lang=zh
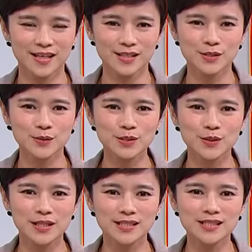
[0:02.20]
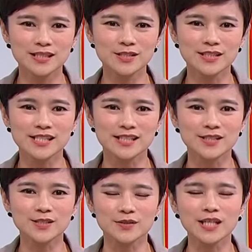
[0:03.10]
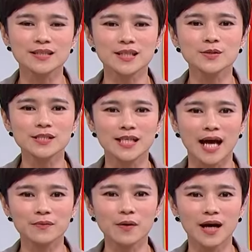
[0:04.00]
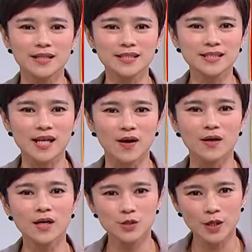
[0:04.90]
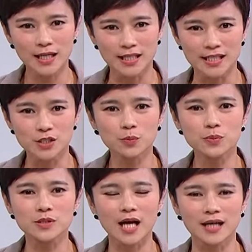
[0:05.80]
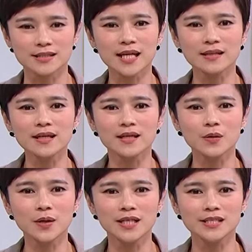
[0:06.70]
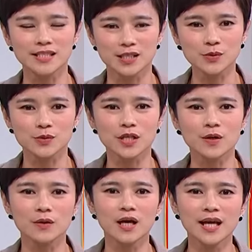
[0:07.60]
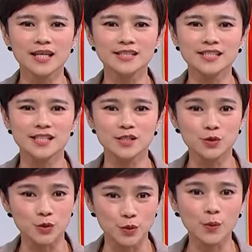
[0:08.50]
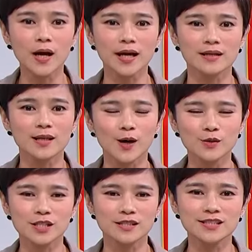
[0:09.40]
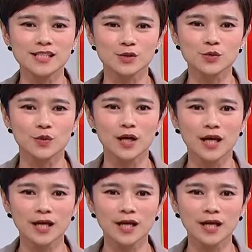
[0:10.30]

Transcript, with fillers: 送旧迎新之际，首相拿督斯里安华今早率领一众部长在内阁会议结束之后，一起举筷捞生庆祝，